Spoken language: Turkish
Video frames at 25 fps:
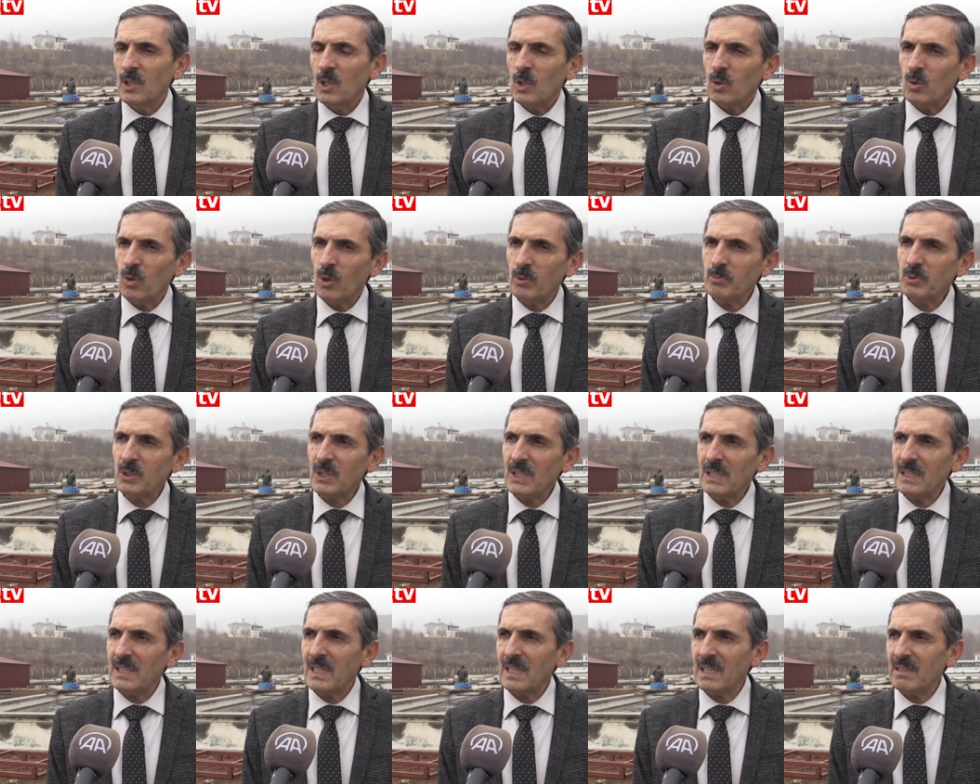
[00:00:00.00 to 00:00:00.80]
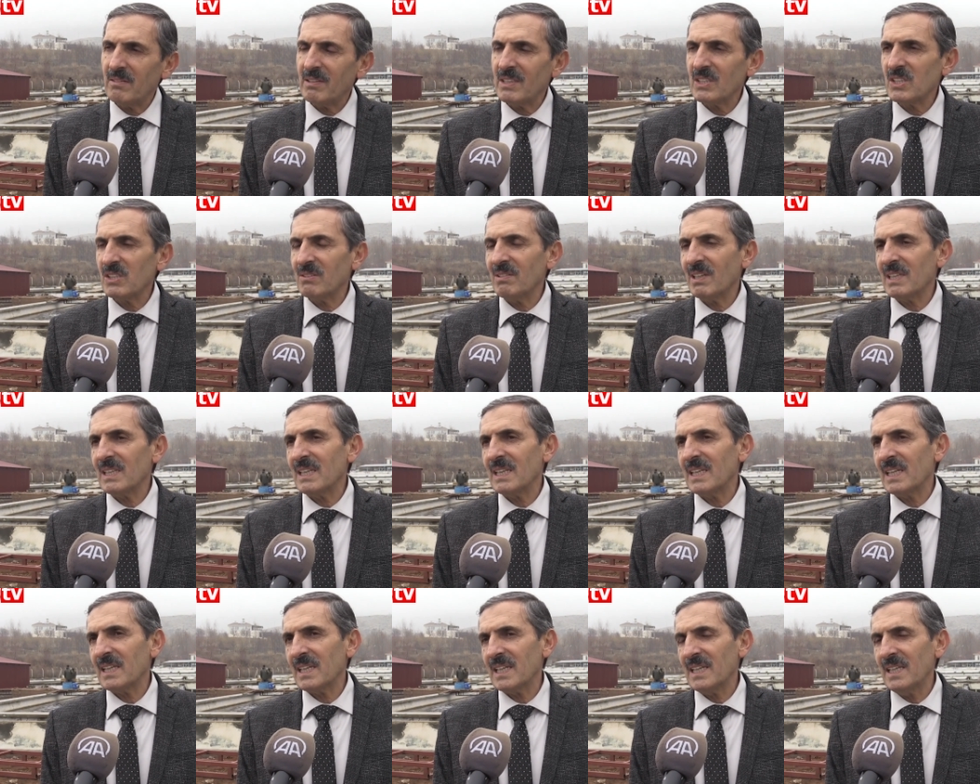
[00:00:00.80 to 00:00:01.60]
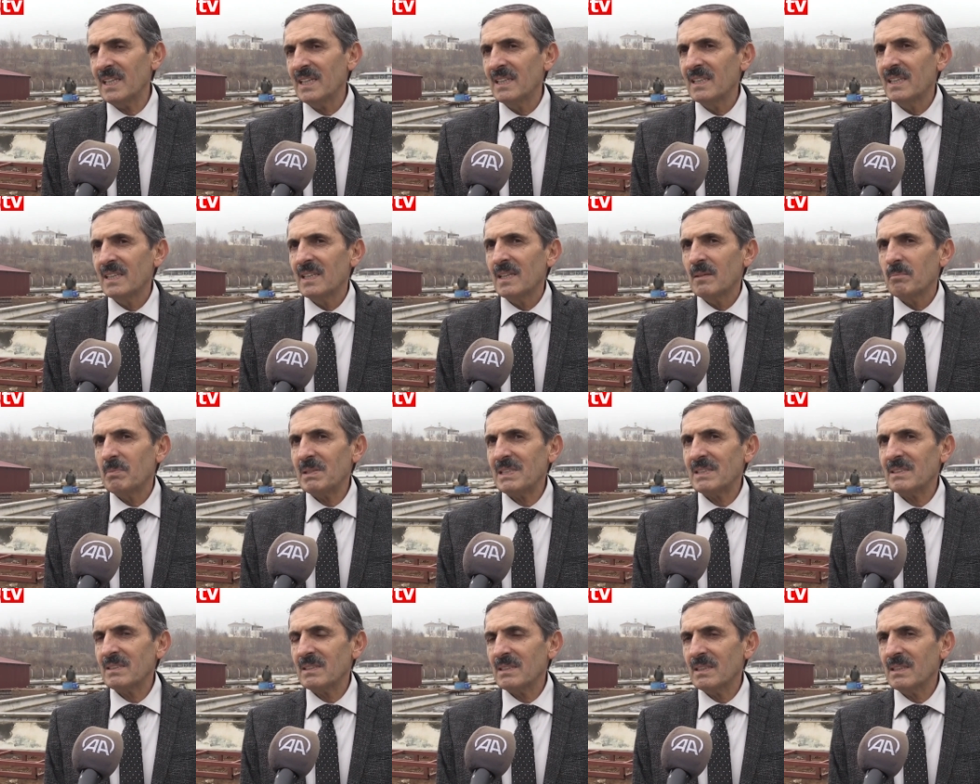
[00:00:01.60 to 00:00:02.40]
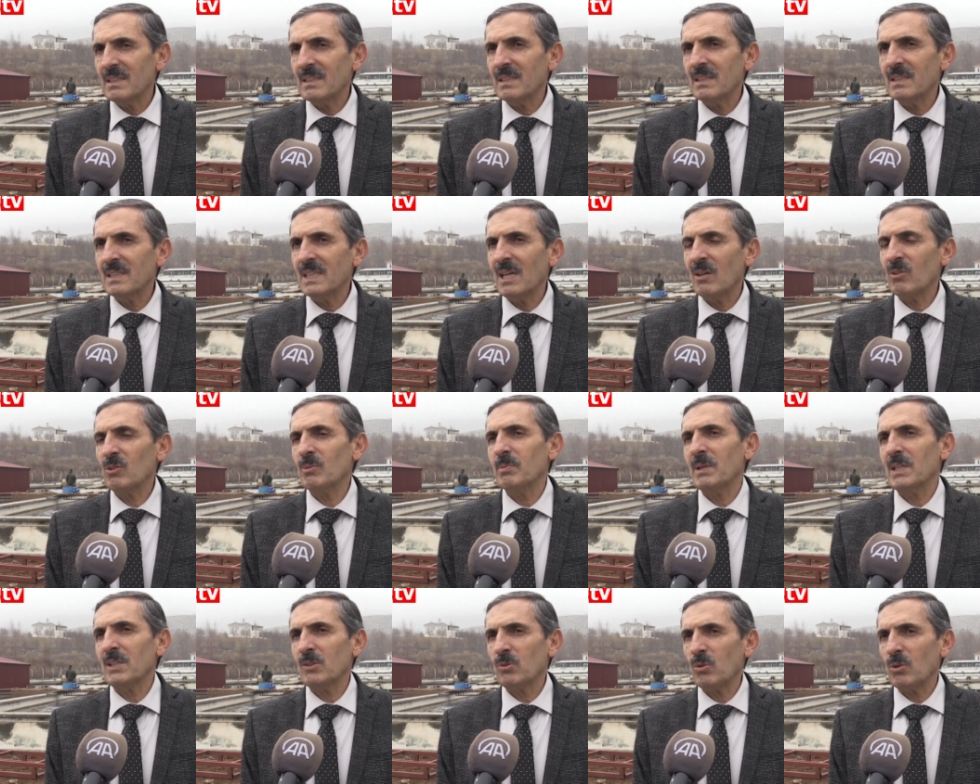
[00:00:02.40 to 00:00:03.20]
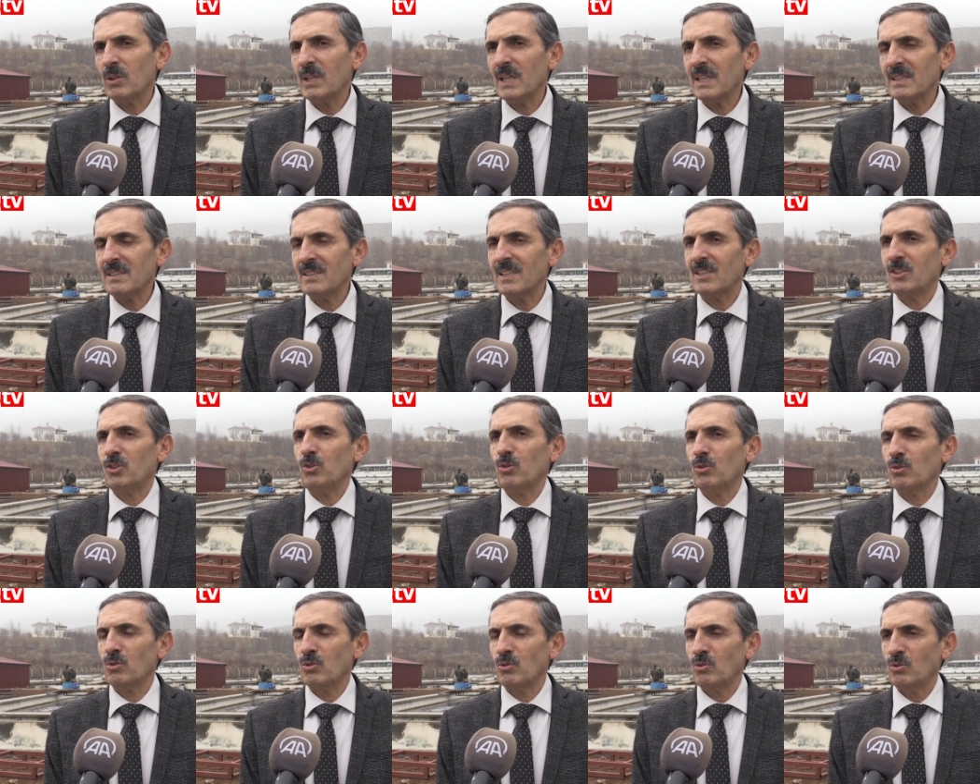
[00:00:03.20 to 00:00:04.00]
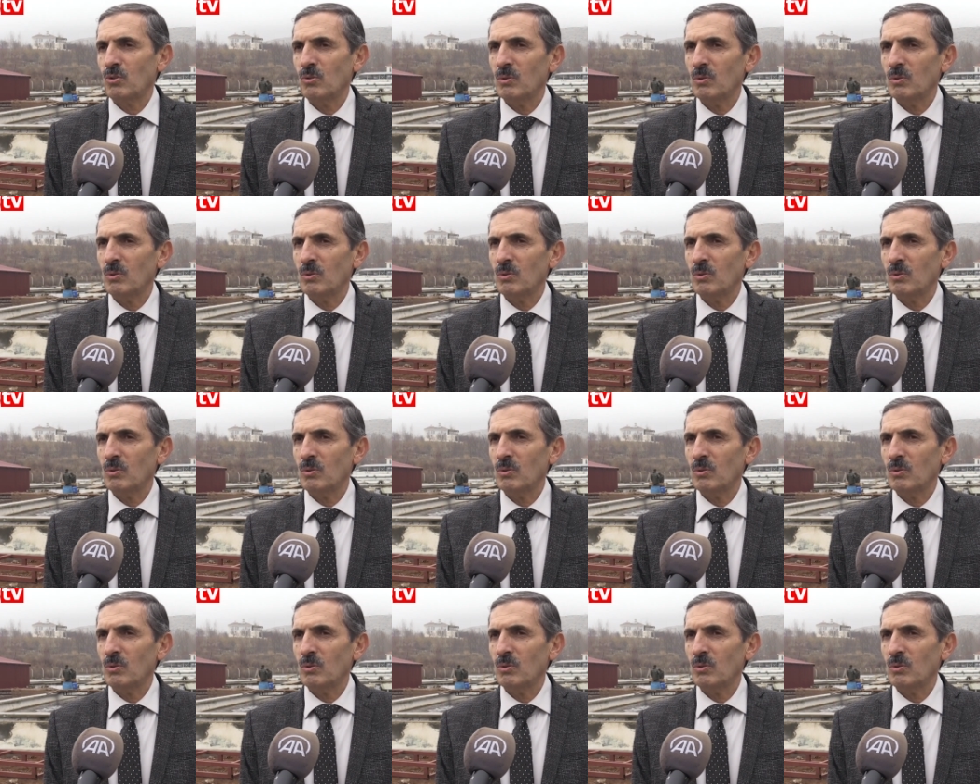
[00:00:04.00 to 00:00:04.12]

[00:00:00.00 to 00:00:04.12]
komşu illere ve civar illere biz e, yavru balık olarak satıyoruz